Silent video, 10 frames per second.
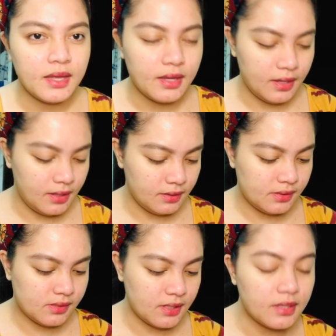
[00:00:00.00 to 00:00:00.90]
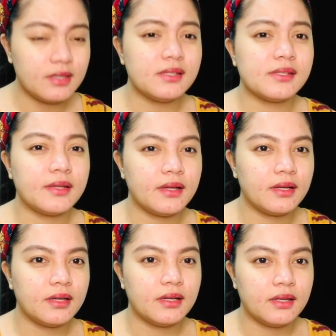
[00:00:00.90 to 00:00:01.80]
And since
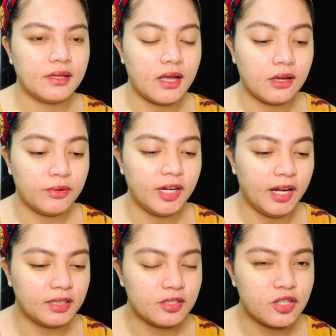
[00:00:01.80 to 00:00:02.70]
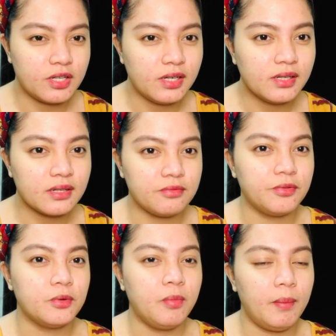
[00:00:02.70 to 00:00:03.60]
uh, gagawa na natin siya ng
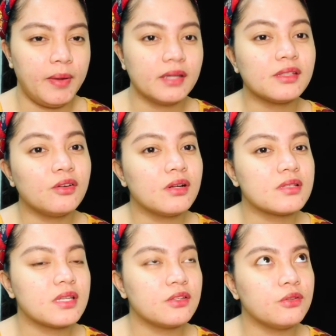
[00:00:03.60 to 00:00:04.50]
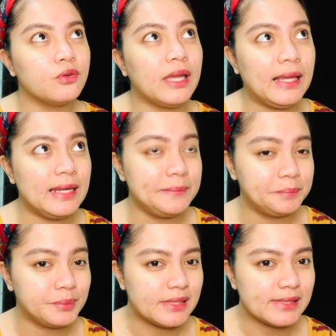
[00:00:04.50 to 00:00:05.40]
review, papakita ko lang sa inyo yung
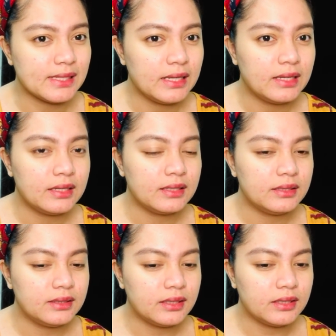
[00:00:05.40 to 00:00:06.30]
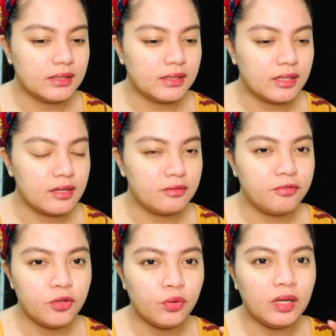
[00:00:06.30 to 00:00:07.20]
clips ng
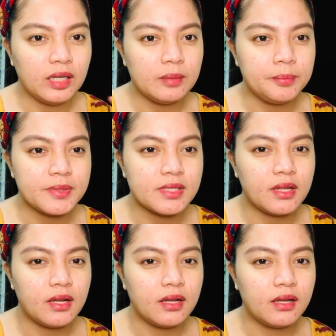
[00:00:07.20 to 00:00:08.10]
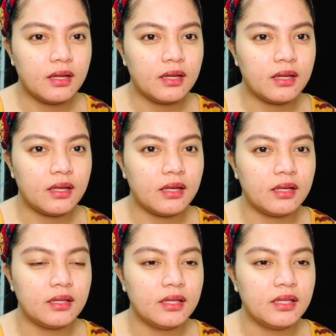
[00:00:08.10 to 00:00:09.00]
few clips na
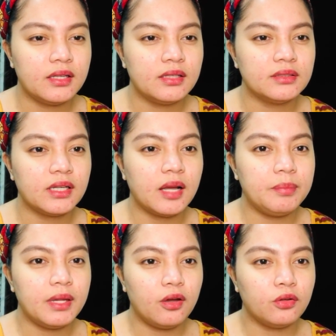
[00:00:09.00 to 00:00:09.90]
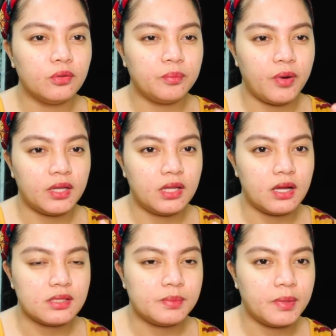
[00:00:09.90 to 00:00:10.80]
nag-apply ako ng
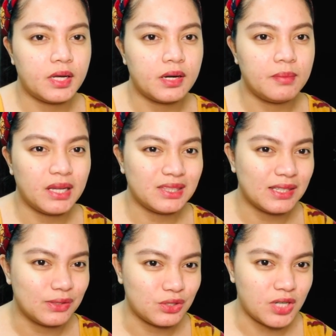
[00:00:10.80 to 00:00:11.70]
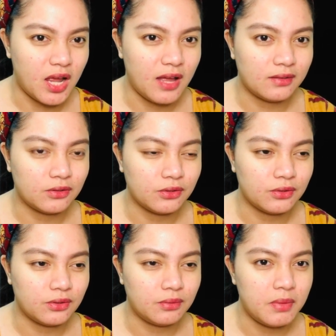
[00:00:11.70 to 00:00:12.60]
products para makita nyo siya
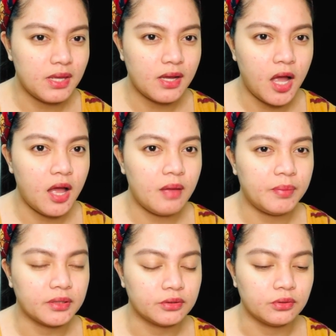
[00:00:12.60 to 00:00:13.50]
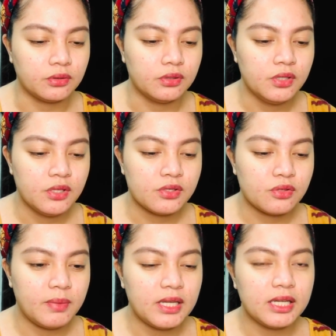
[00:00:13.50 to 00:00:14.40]
under makeup and all. So,
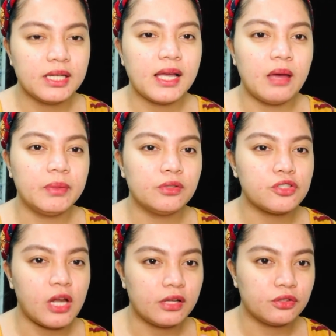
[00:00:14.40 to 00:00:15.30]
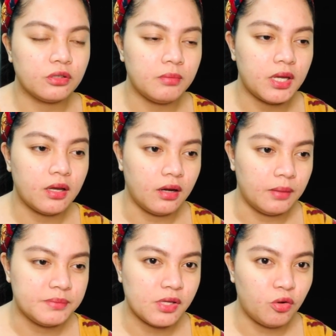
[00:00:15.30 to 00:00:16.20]
bali ginagamit ko siya under
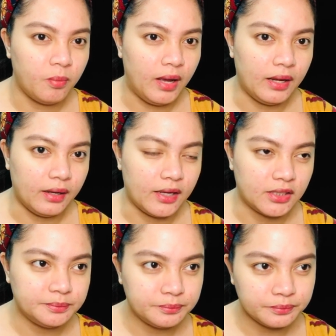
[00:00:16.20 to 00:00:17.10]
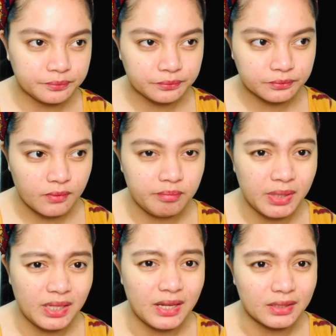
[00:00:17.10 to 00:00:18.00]
makeup sa umaga
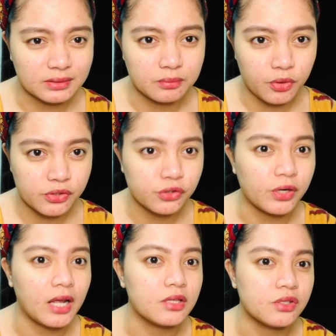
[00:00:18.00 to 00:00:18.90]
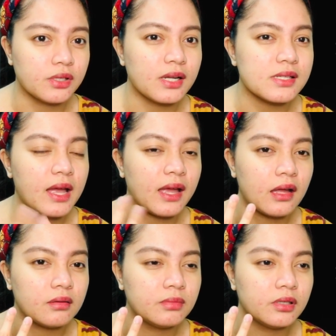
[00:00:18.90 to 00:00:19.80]
bilang moisturizer kasi I
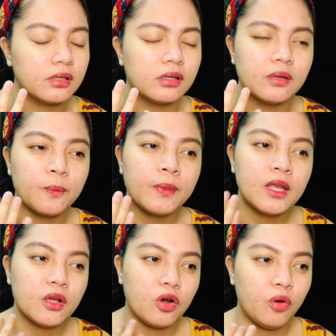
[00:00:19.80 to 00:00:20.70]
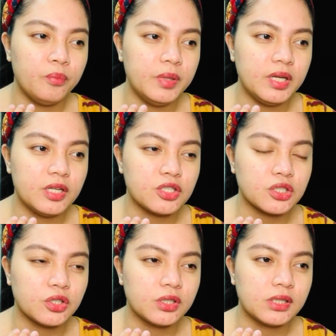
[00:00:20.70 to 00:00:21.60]
have a
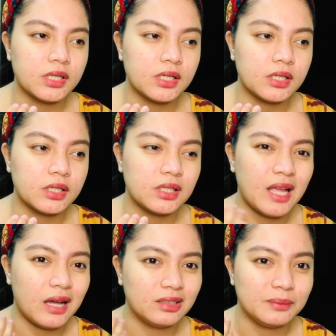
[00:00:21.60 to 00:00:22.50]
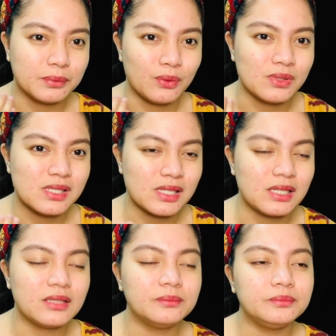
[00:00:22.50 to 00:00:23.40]
combination and acne prone skin.